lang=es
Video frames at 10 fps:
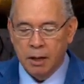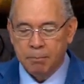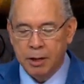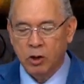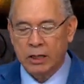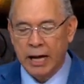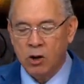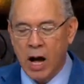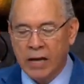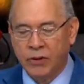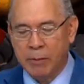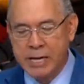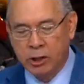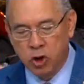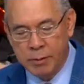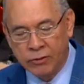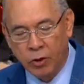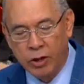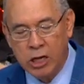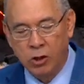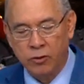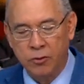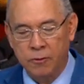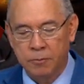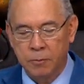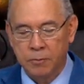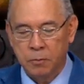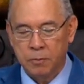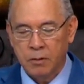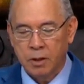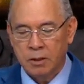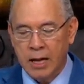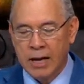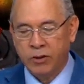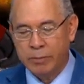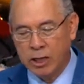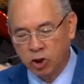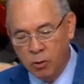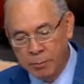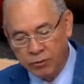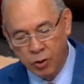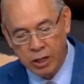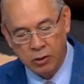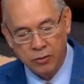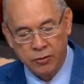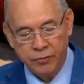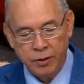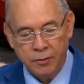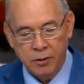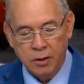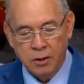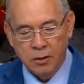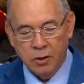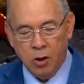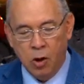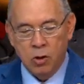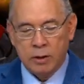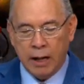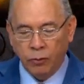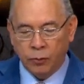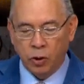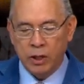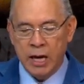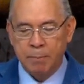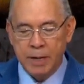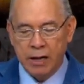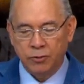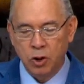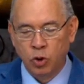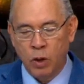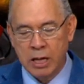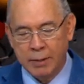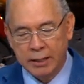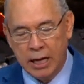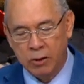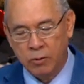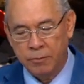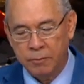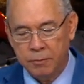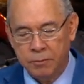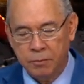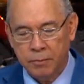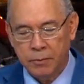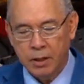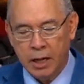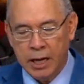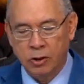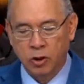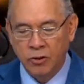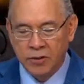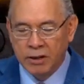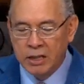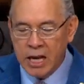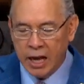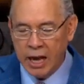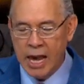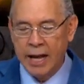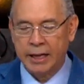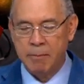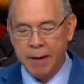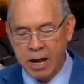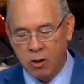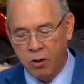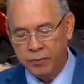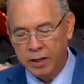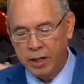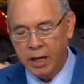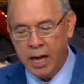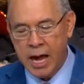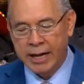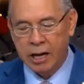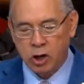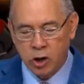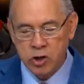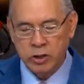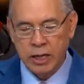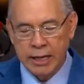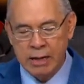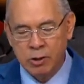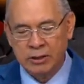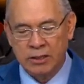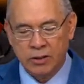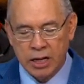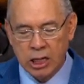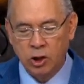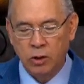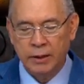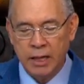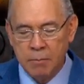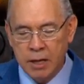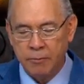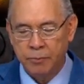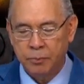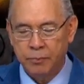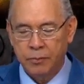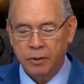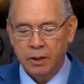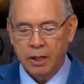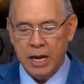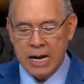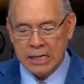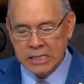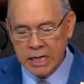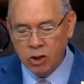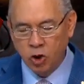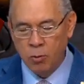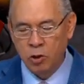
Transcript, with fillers: Pero claro, has abierto mis oídos. Has abierto mis oídos. Holocausto y expiación no has demandado. Entonces dije, he aquí vengo. En el rollo del libro está escrito de mí el hacer tu